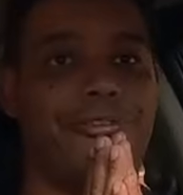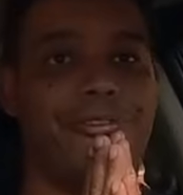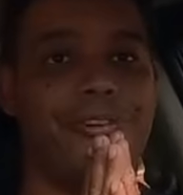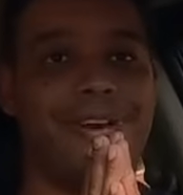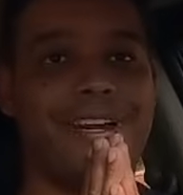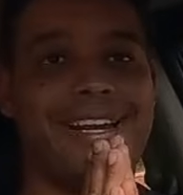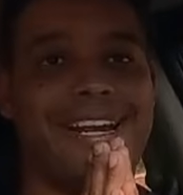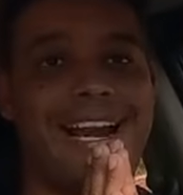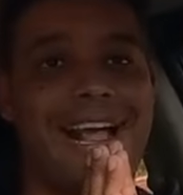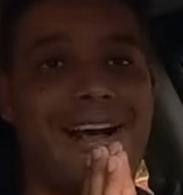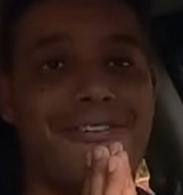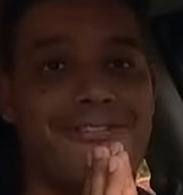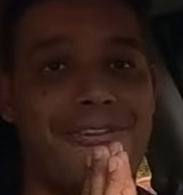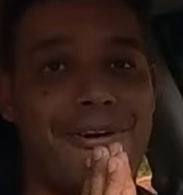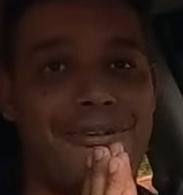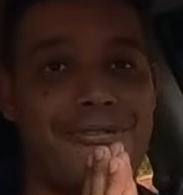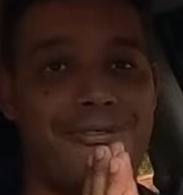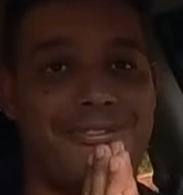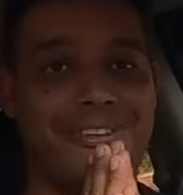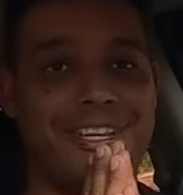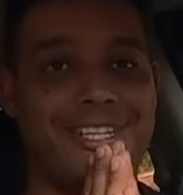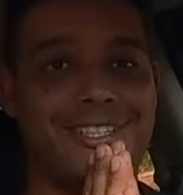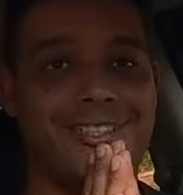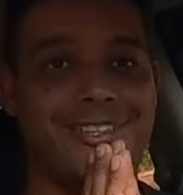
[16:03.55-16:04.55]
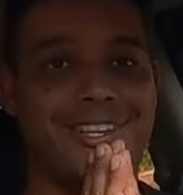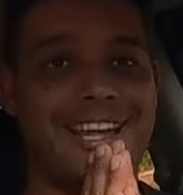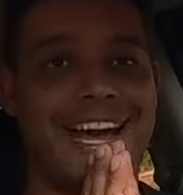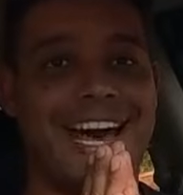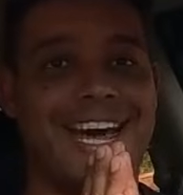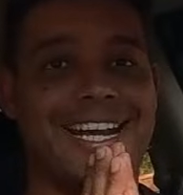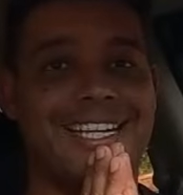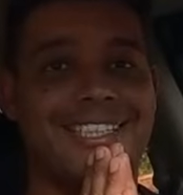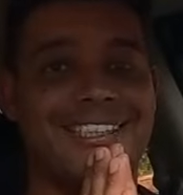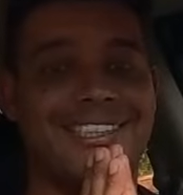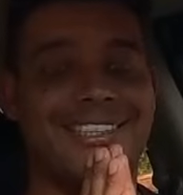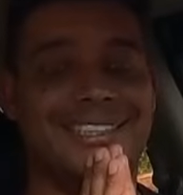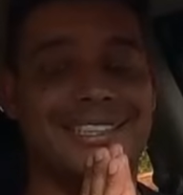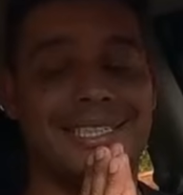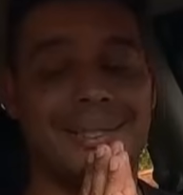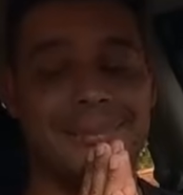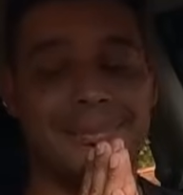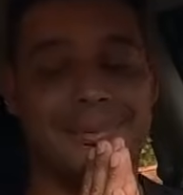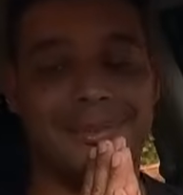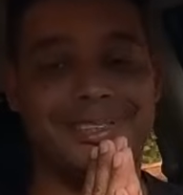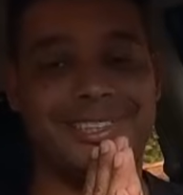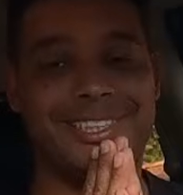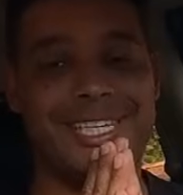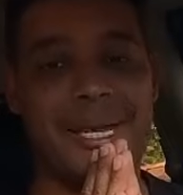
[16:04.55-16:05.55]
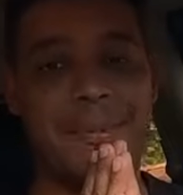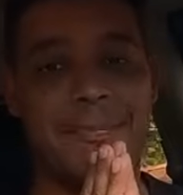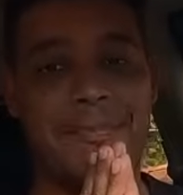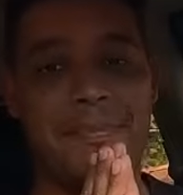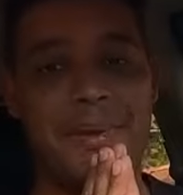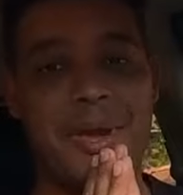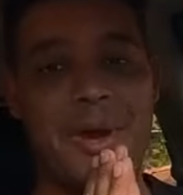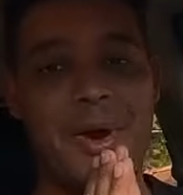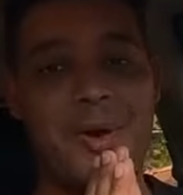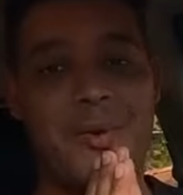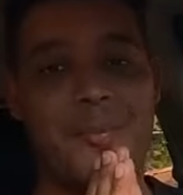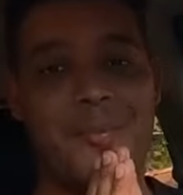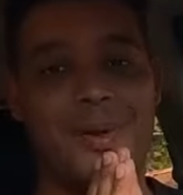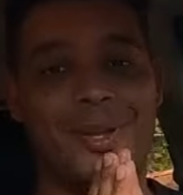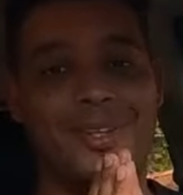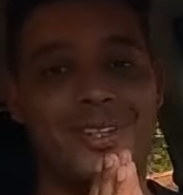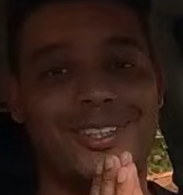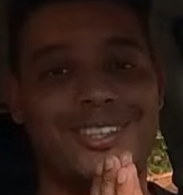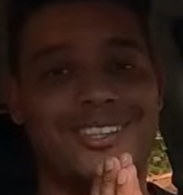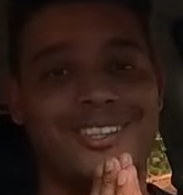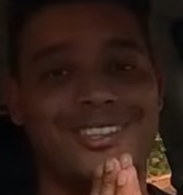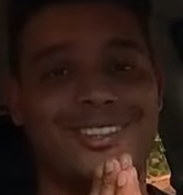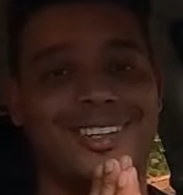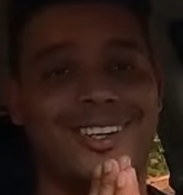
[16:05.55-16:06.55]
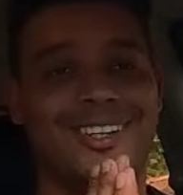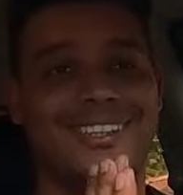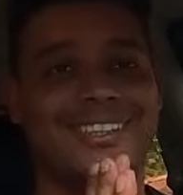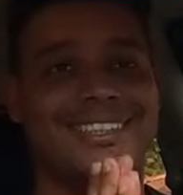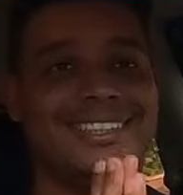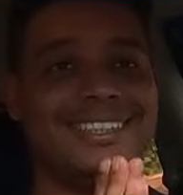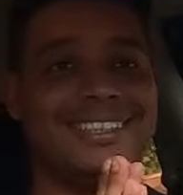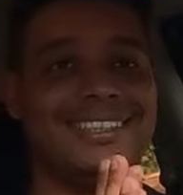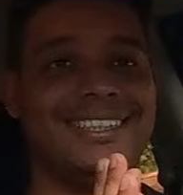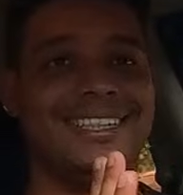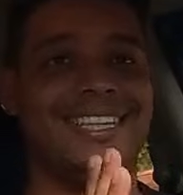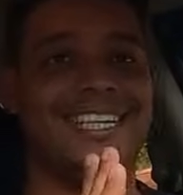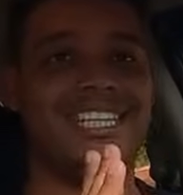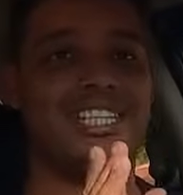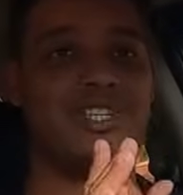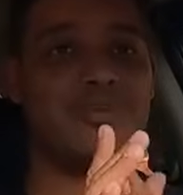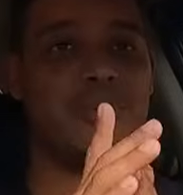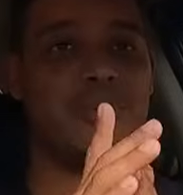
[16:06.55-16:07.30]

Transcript: fui, gravar um vídeo na área de exame do CEPEL em Belo Horizonte e